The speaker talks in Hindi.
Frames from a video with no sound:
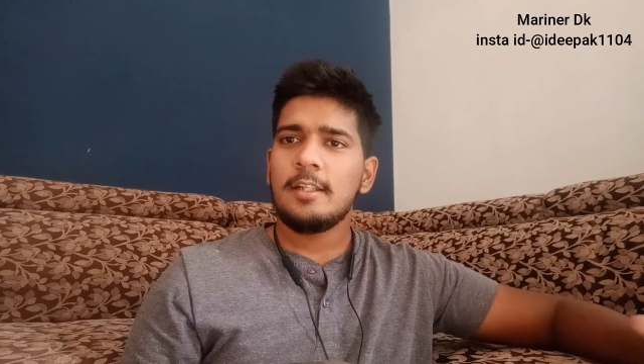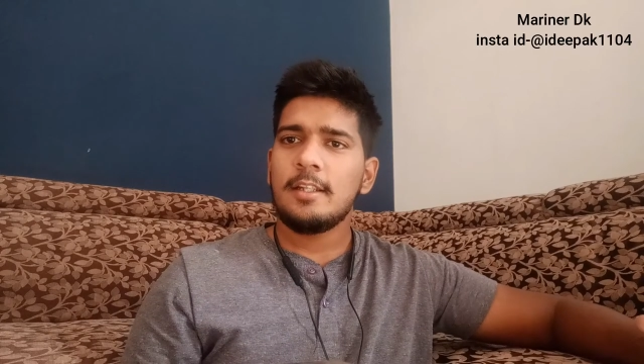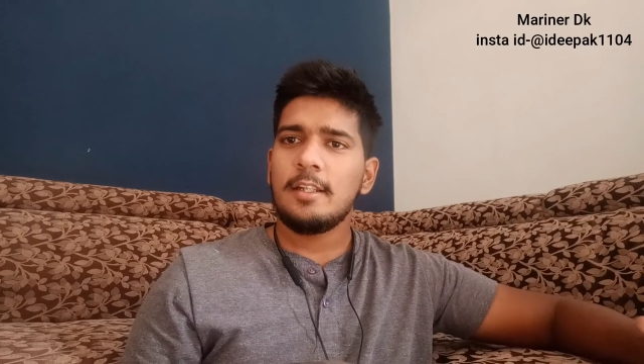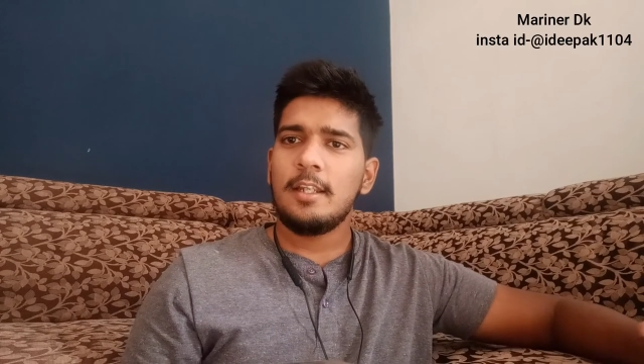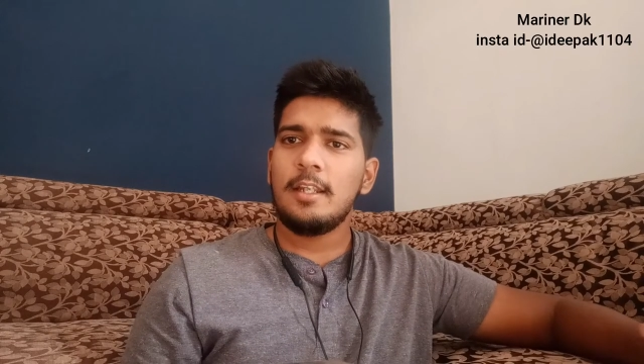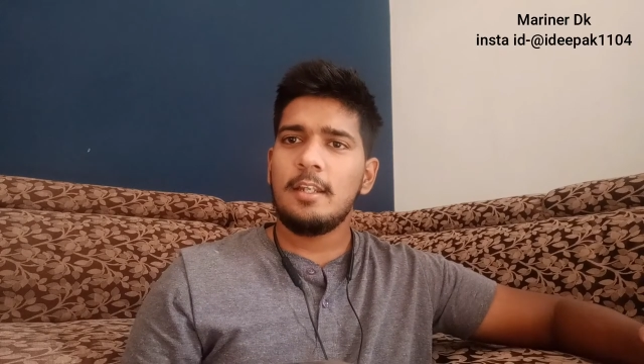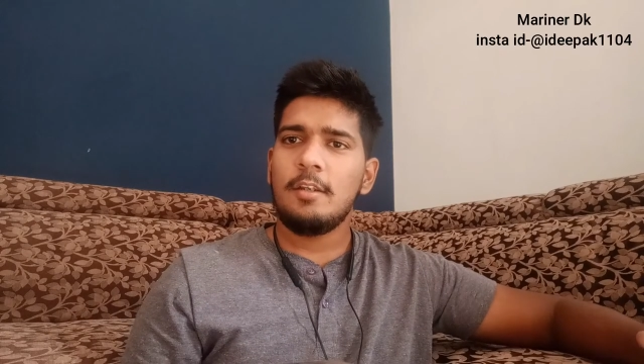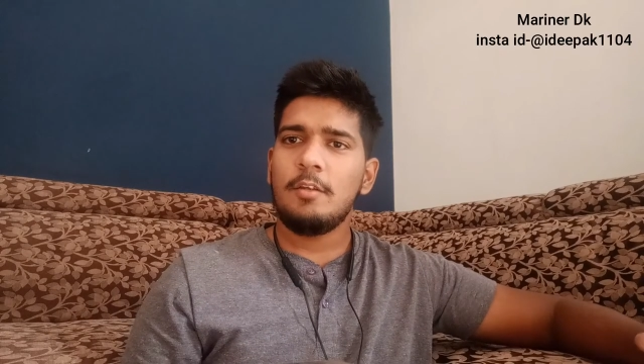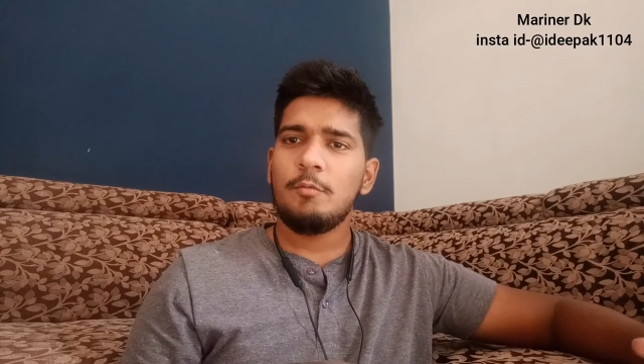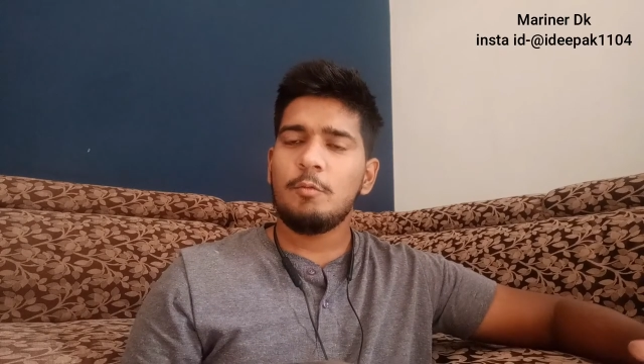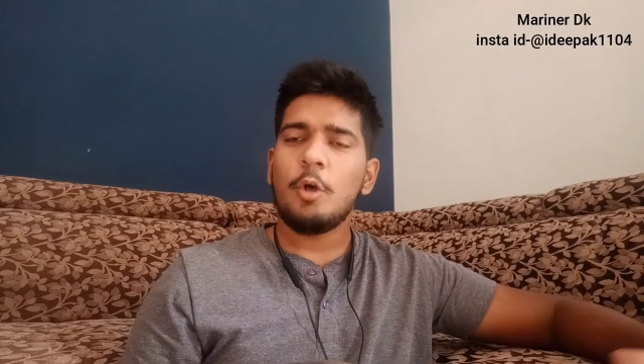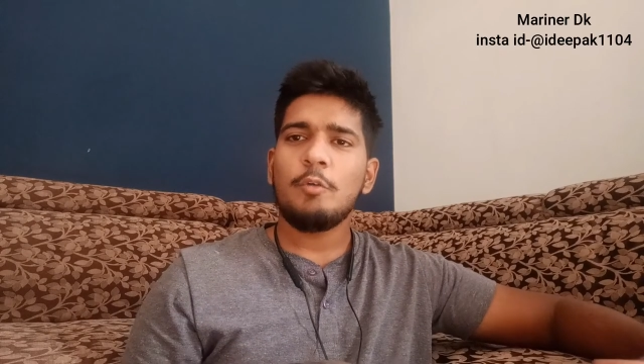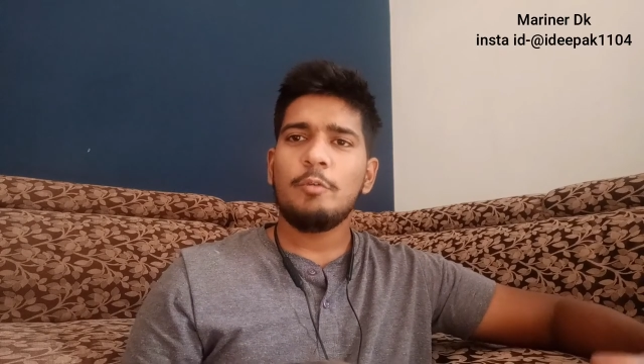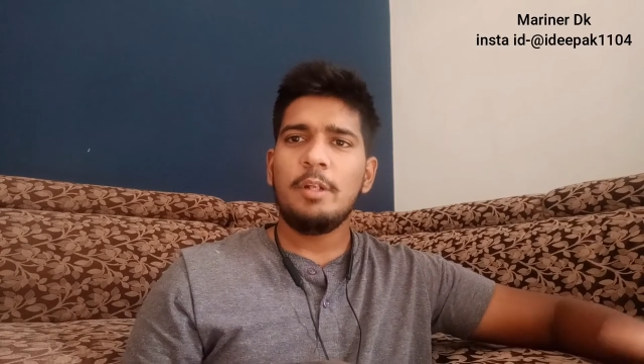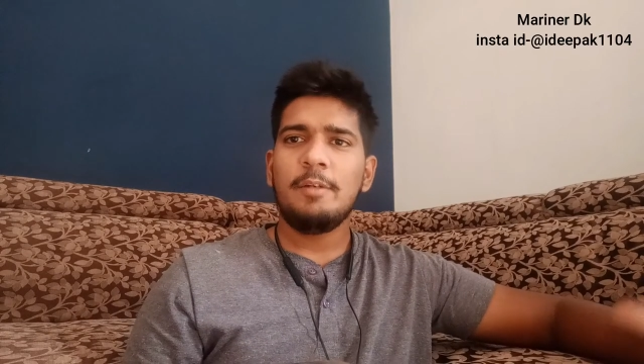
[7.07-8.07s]
कि
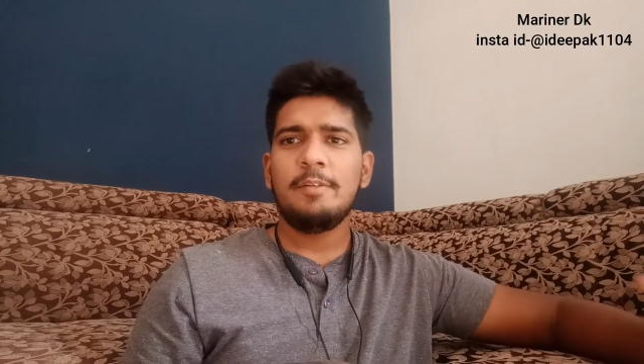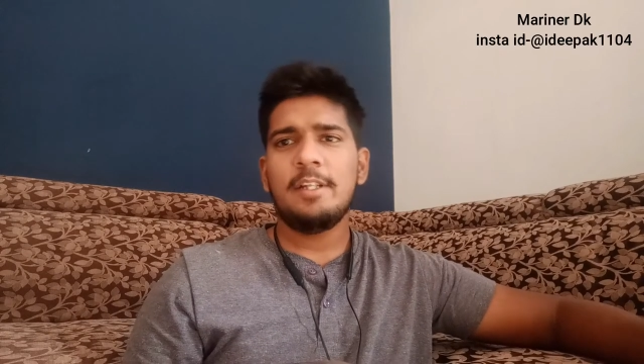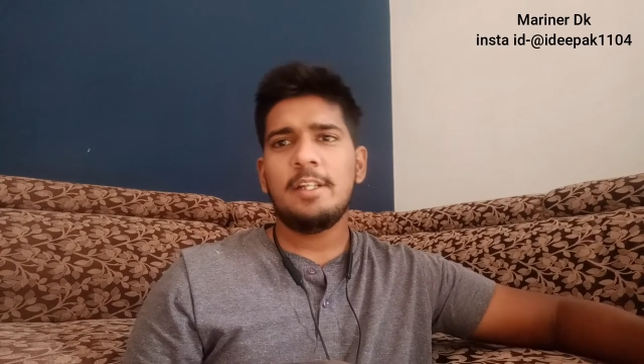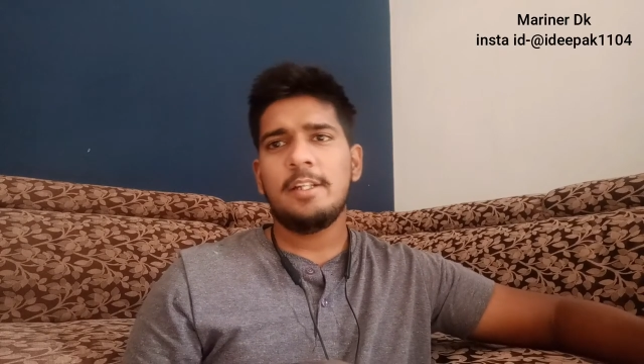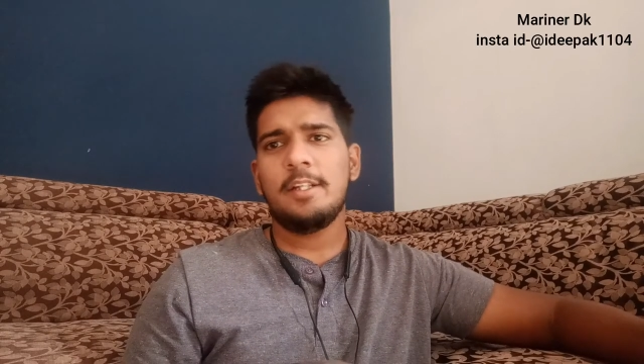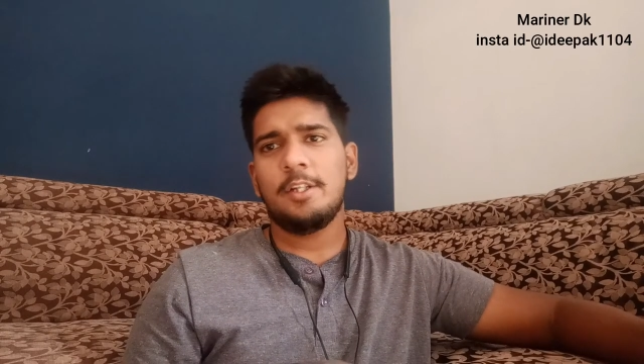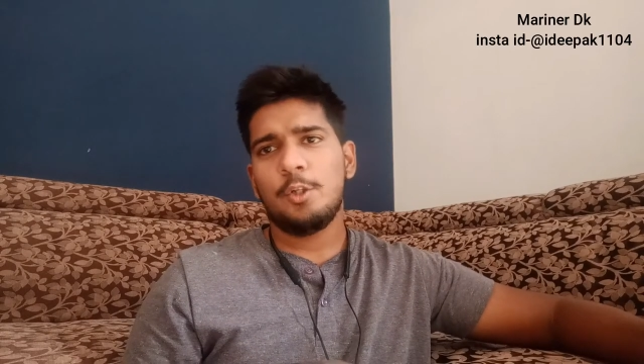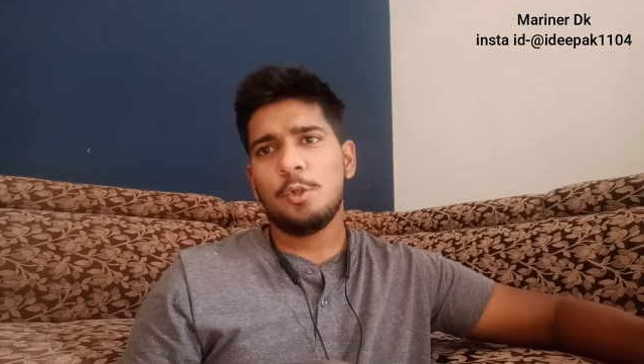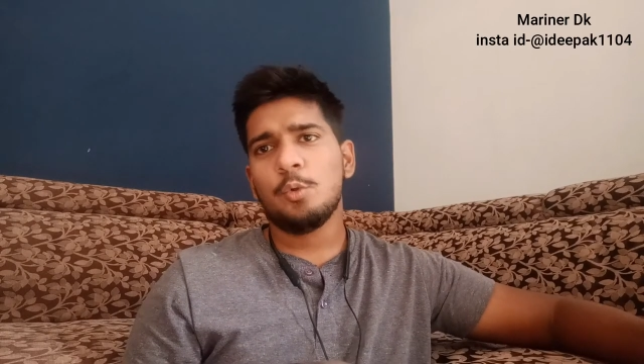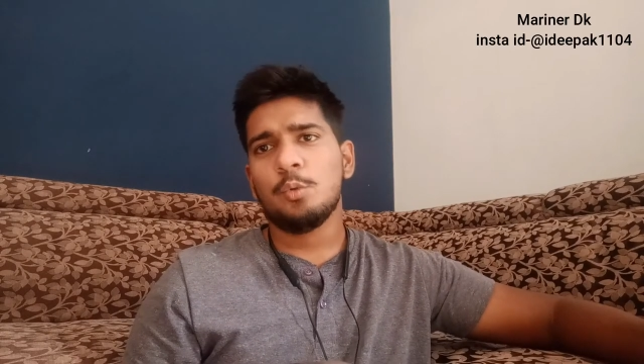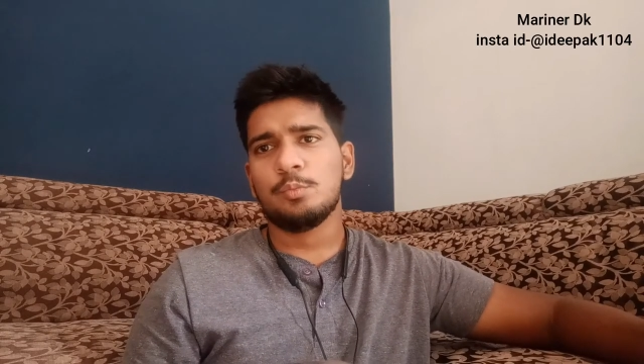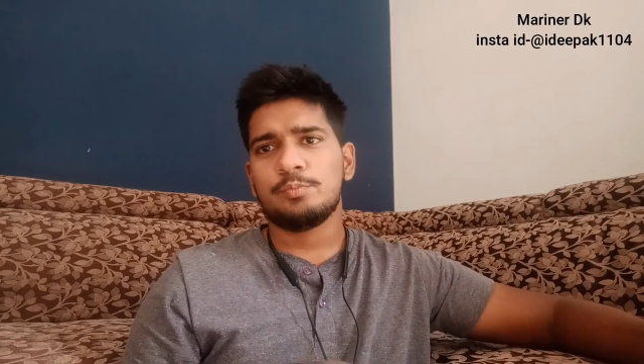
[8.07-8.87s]
व्हाट विल वी डू